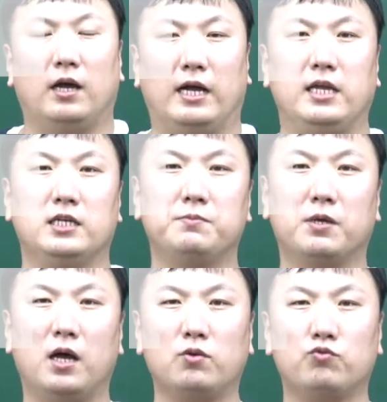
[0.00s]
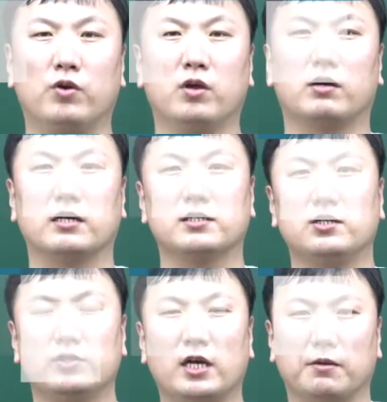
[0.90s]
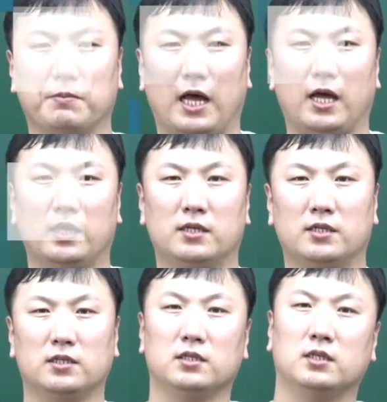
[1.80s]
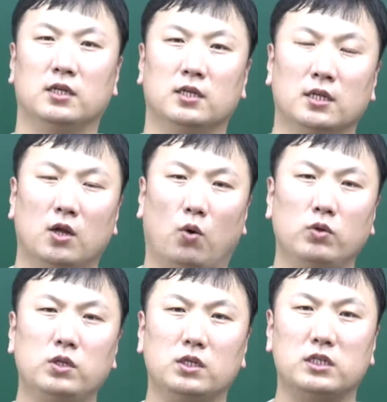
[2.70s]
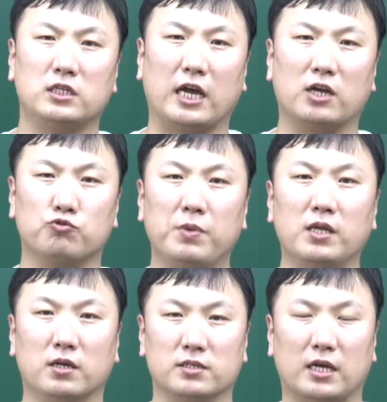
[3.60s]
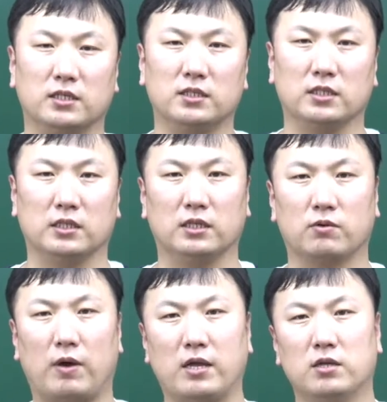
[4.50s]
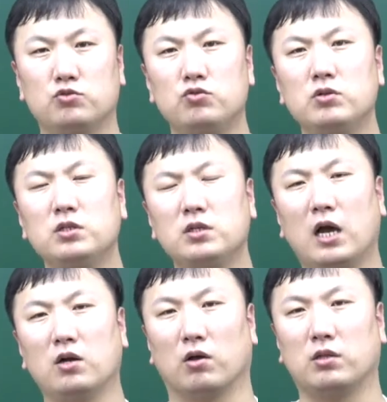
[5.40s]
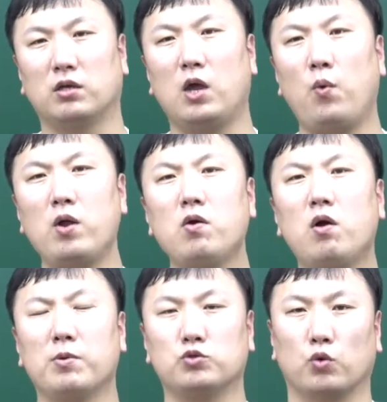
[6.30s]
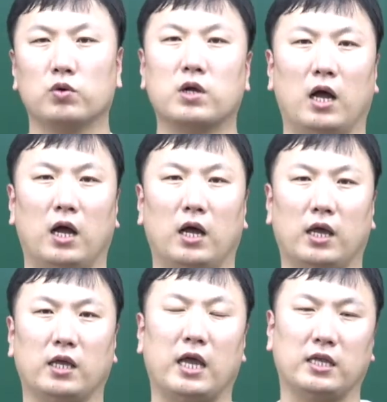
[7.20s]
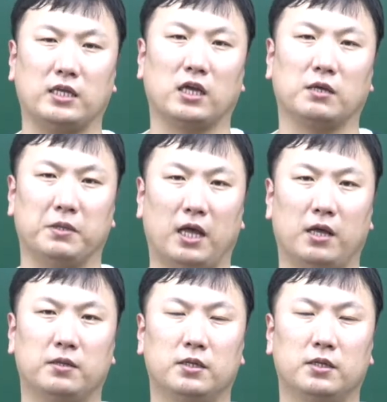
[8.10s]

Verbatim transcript: 안녕하십니까. 국어영역 강사 최창희입니다. 오늘은 이제 제가 준비한 영상은 과연 수능특강을 어떻게 활용하면 좋을까에 대한 이야기입니다.